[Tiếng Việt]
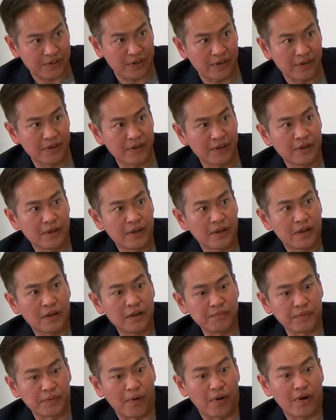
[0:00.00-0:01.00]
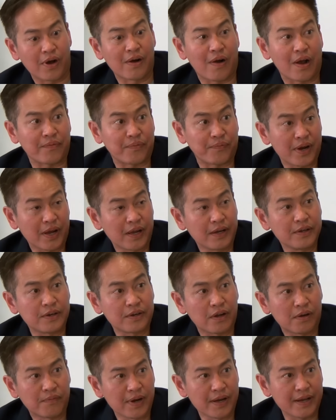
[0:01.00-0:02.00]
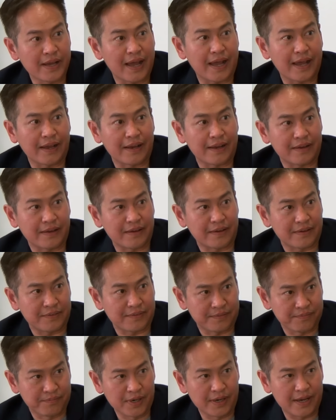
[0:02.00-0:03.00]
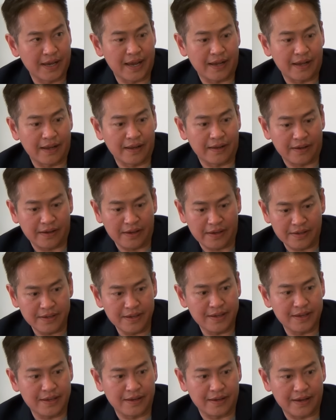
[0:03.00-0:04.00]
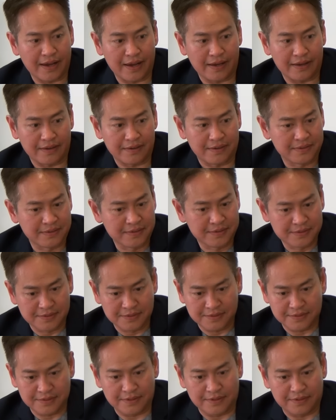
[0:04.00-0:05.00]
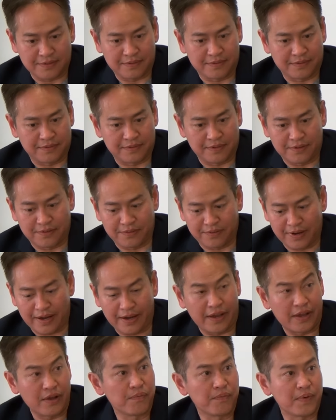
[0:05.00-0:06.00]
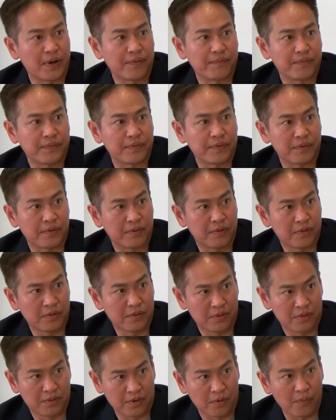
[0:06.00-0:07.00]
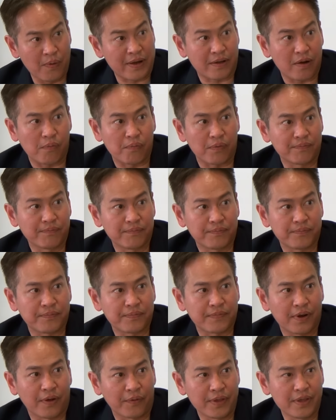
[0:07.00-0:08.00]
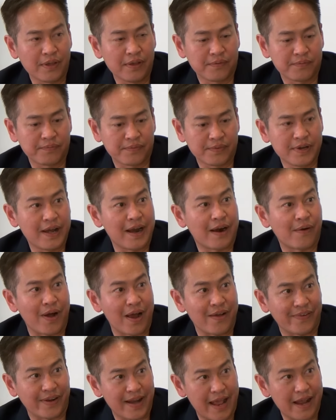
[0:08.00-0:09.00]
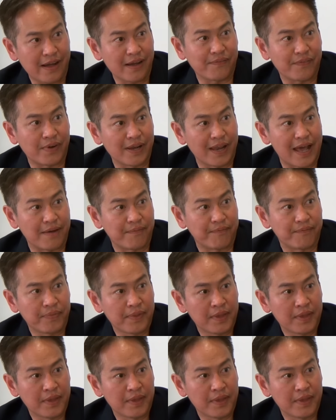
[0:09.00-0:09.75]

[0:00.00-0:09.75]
rồi nếu mình bỏ ra ngoài mất cái lương đó mất ngày mất ngày nghỉ hay ngày ngày, ngày, ngày nghỉ của mình nó quan trọng lắm đối với đi ra ngoài phải đáng thì mới làm